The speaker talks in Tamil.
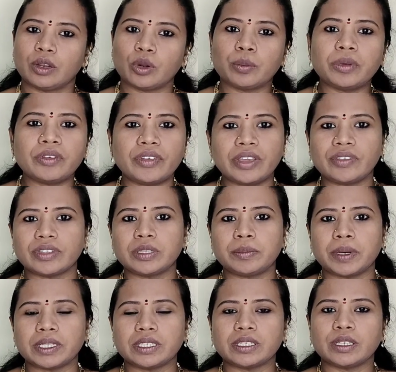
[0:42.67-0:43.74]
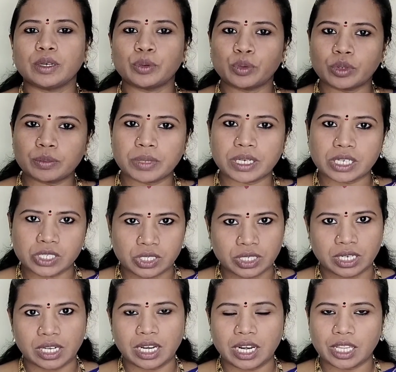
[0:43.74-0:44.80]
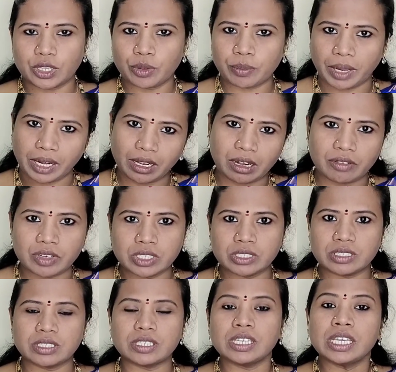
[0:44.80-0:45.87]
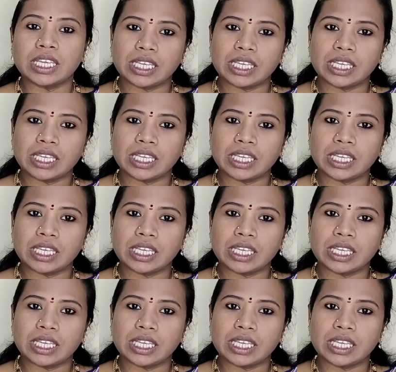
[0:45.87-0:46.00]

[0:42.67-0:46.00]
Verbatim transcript: ரொம்பவே வந்து பார்த்திங்கன்னா குடும்ப கஷ்டங்கள் எல்லாத்தையும் மைண்டில் வச்சு